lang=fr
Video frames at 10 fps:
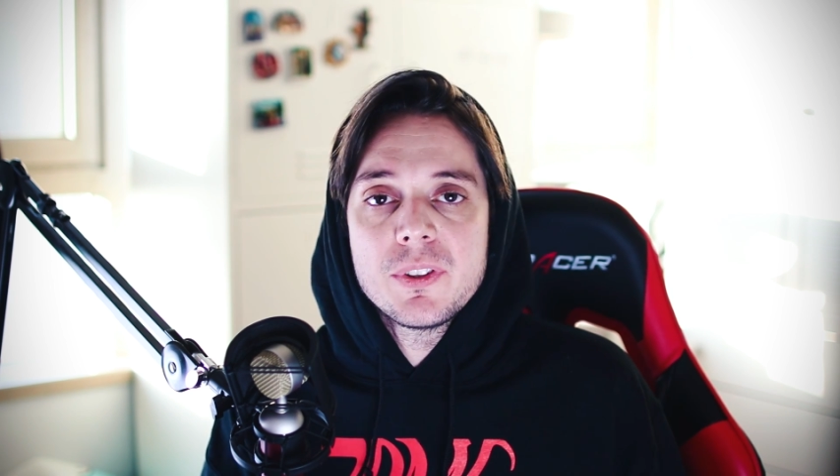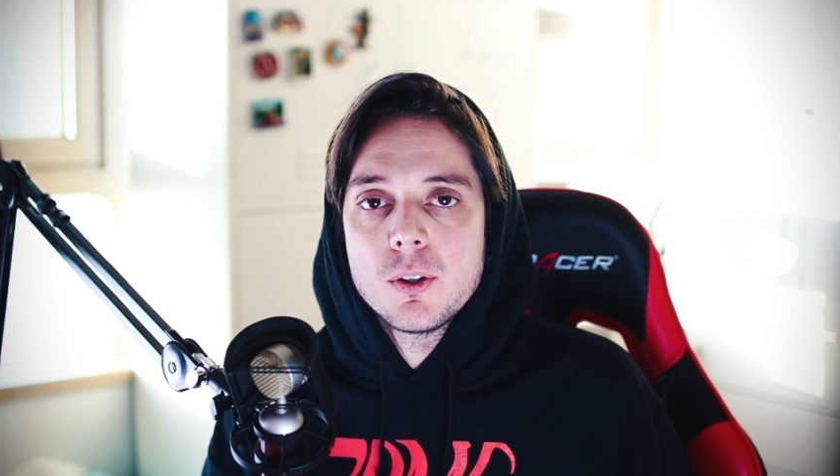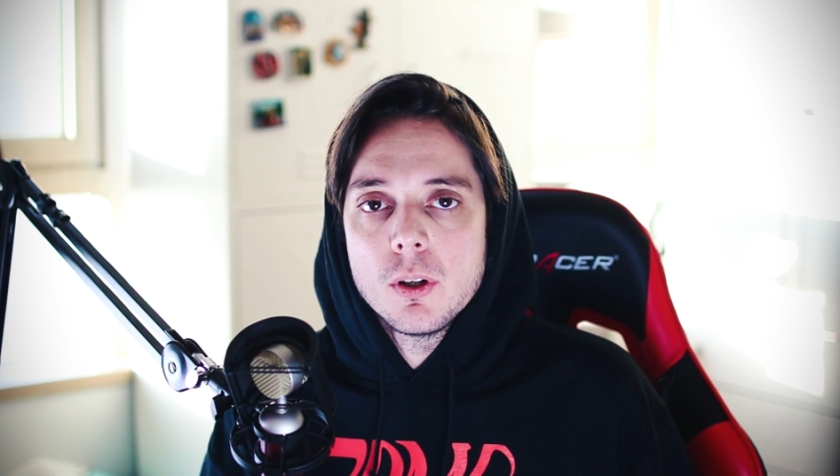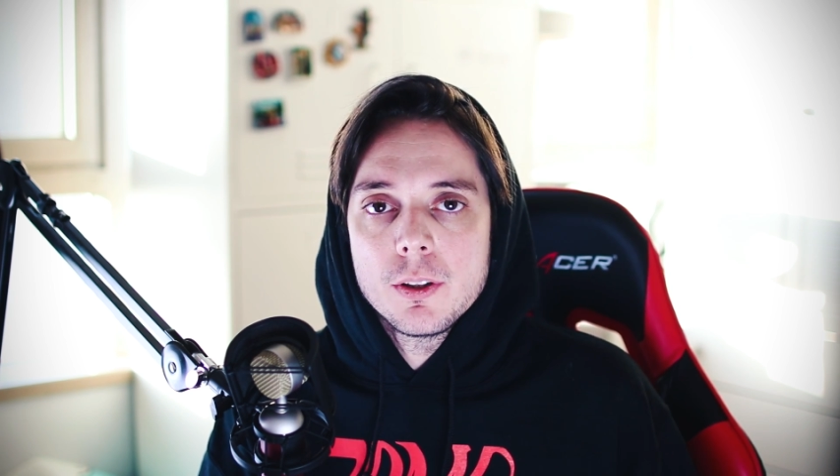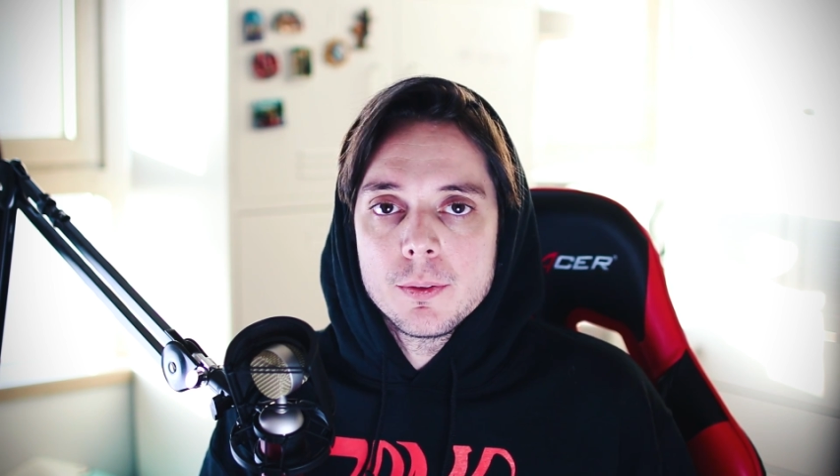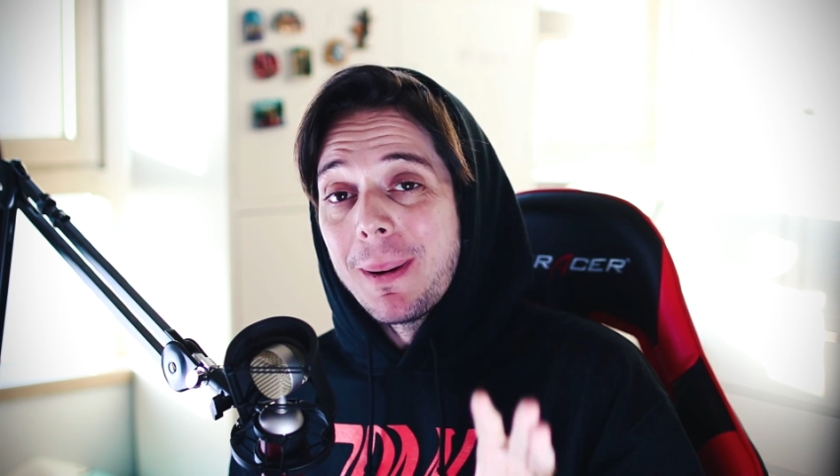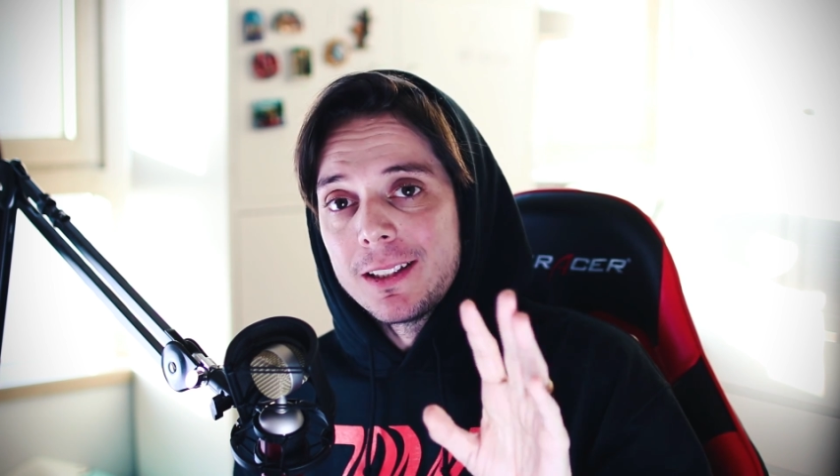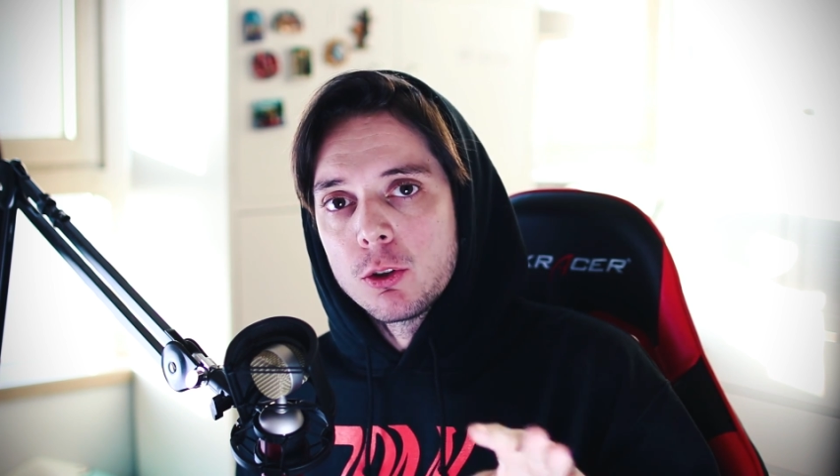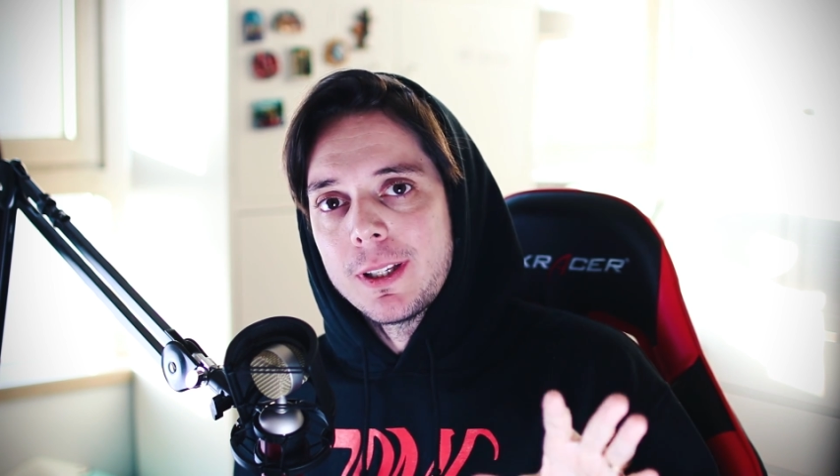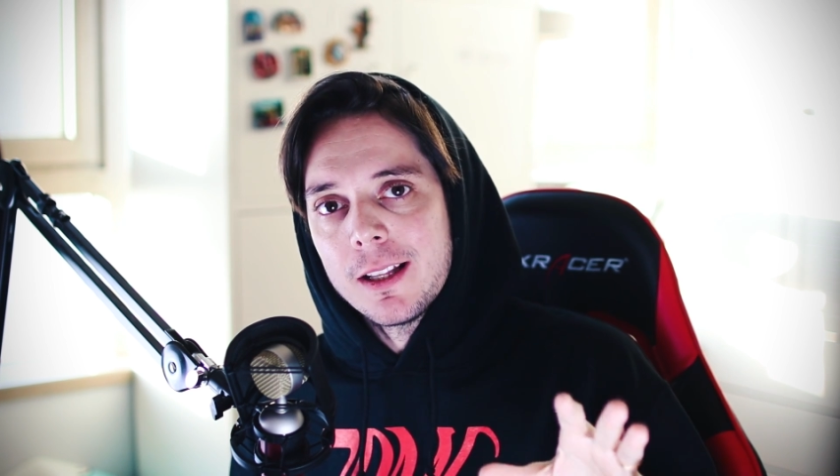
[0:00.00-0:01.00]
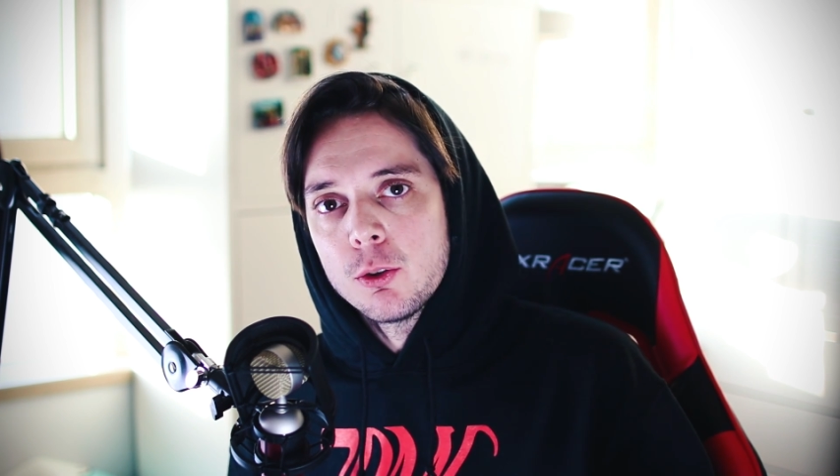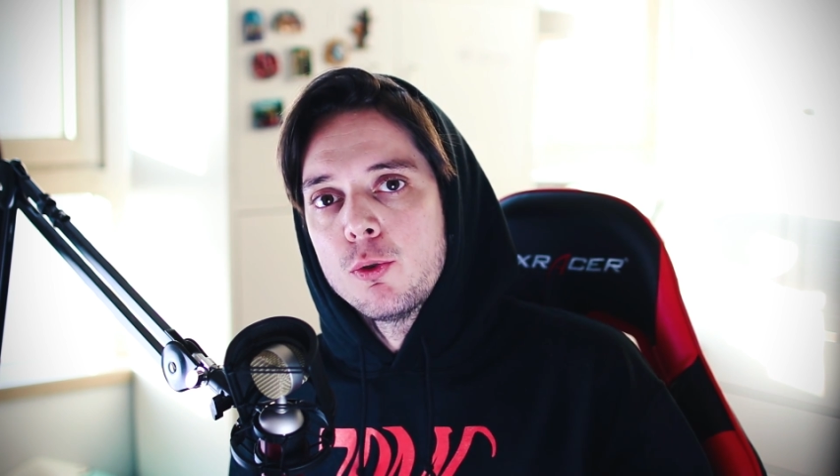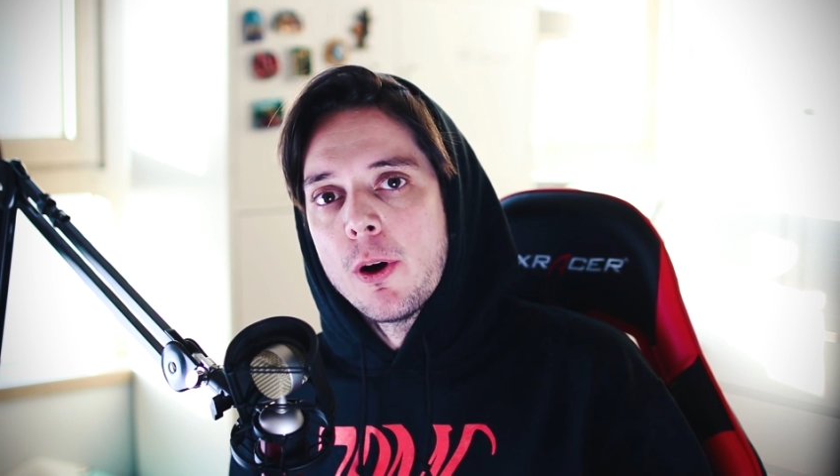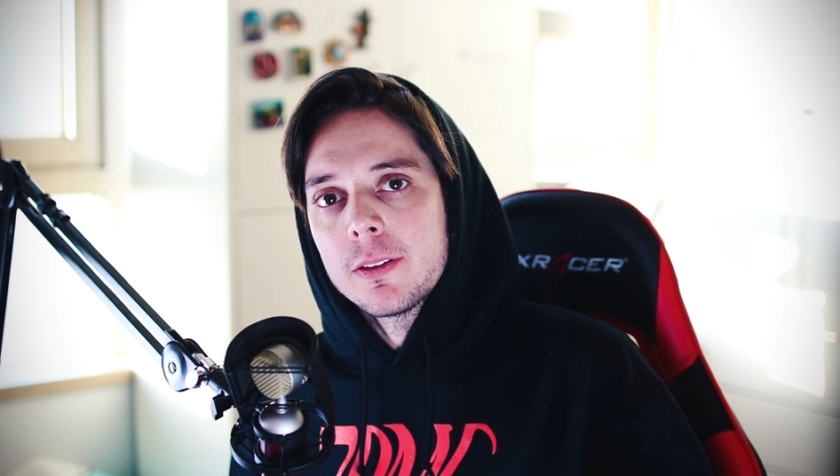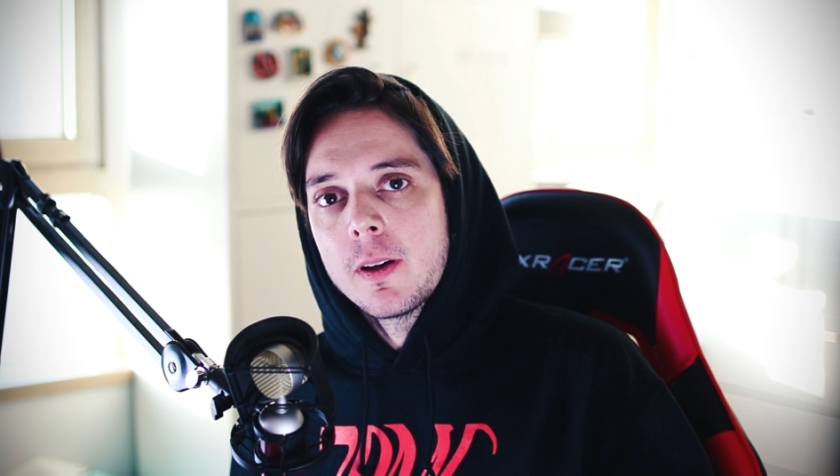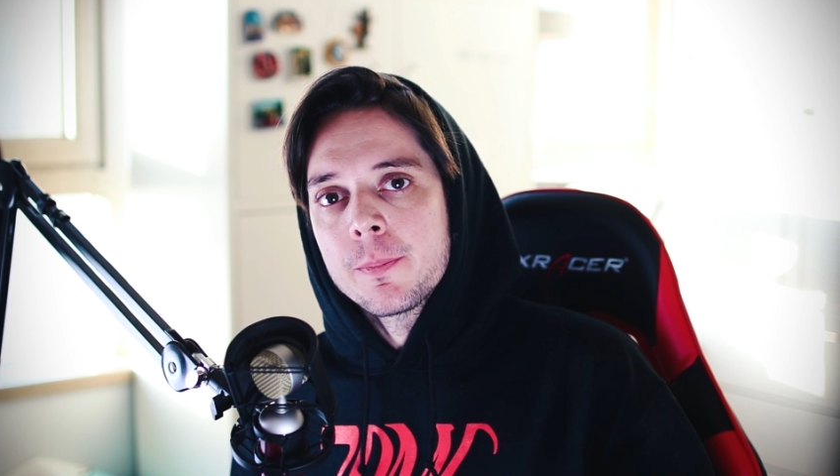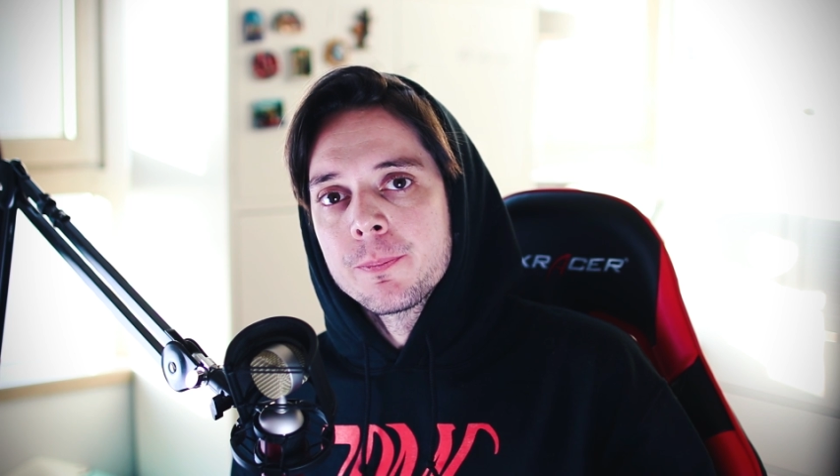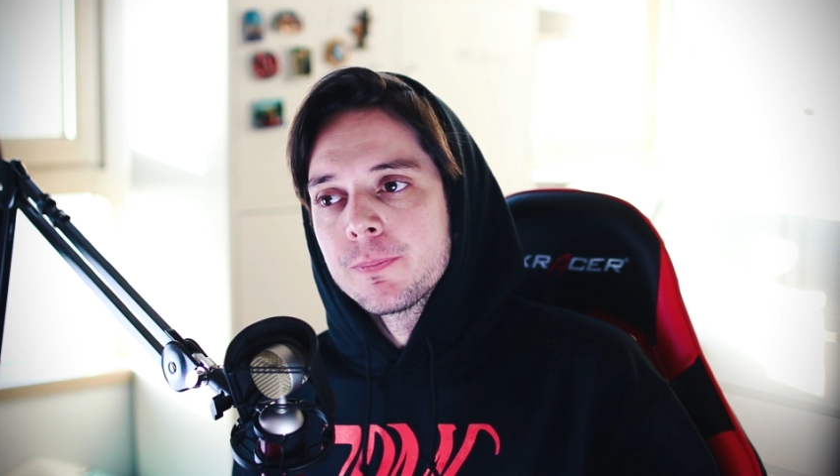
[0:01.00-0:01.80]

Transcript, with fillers: psychologue. Pas dans le cadre du meurtre, hein.